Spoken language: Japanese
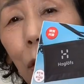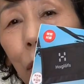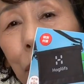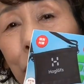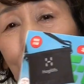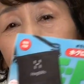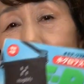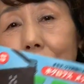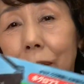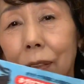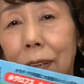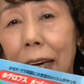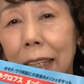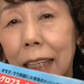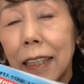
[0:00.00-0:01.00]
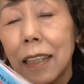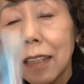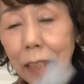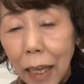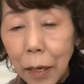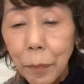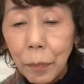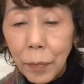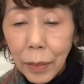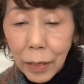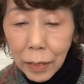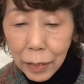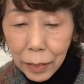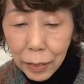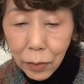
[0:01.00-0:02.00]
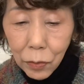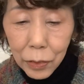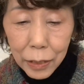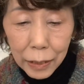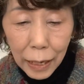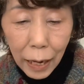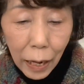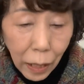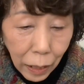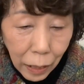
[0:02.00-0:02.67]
付録はですね、えー、こちら